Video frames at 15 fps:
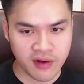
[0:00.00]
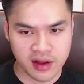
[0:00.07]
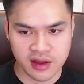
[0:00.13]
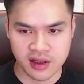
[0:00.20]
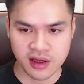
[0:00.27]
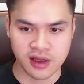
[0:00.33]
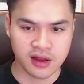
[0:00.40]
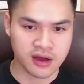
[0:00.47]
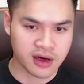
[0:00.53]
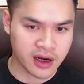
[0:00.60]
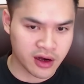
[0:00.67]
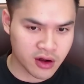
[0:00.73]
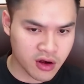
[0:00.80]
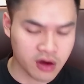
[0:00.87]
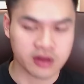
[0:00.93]
Vậy thì hiện tượng
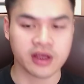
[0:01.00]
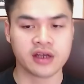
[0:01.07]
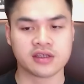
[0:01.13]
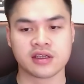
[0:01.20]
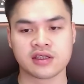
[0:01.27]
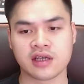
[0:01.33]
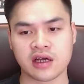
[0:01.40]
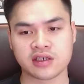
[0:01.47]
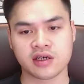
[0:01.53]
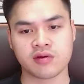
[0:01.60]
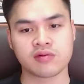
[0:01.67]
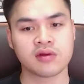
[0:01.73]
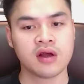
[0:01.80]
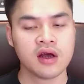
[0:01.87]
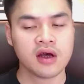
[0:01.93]
này nó có thể xảy ra
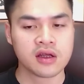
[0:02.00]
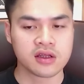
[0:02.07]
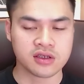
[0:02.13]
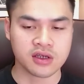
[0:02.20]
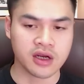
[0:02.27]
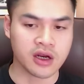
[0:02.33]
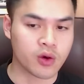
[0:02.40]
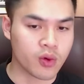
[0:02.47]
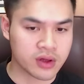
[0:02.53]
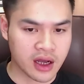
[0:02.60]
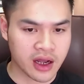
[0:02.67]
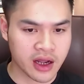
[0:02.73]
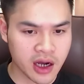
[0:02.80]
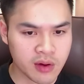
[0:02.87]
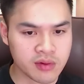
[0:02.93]
trong từ giờ đến cuối
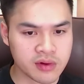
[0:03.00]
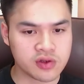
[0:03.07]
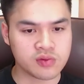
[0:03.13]
tháng hay không?